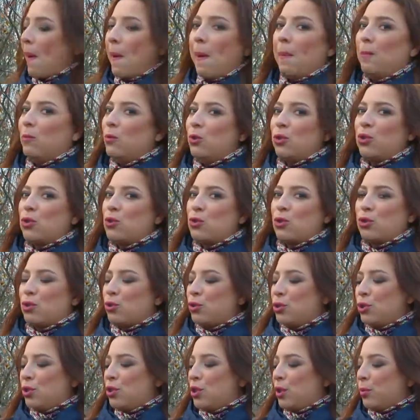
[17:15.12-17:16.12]
Но это тоже
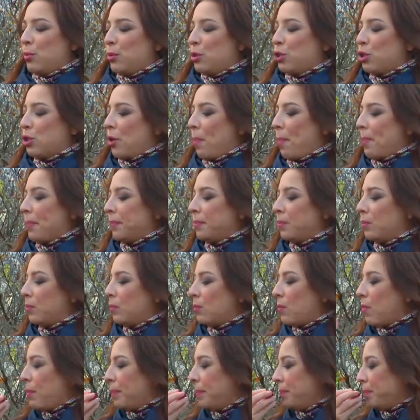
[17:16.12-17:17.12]
очень необычно.
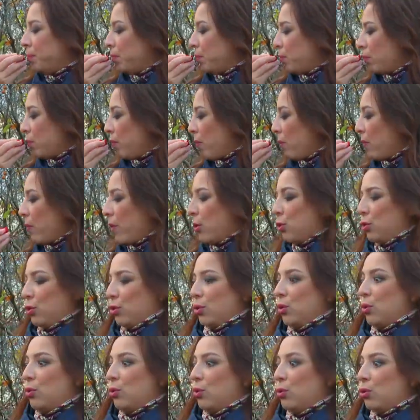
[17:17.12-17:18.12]
Очень
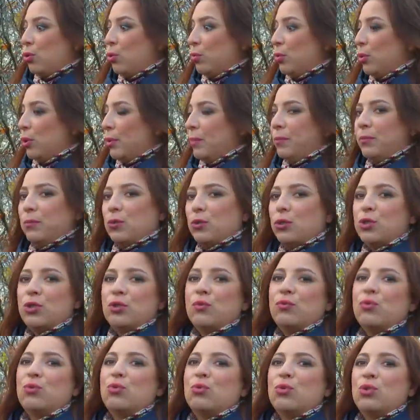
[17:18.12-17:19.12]
такой крупный.
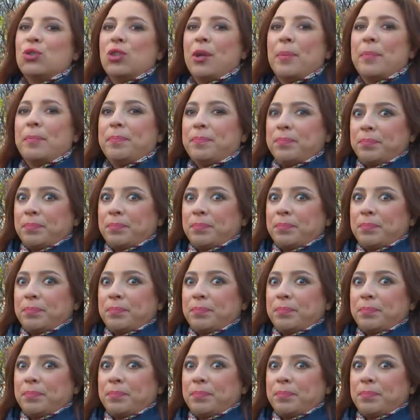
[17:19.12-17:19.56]
Очень вкусно.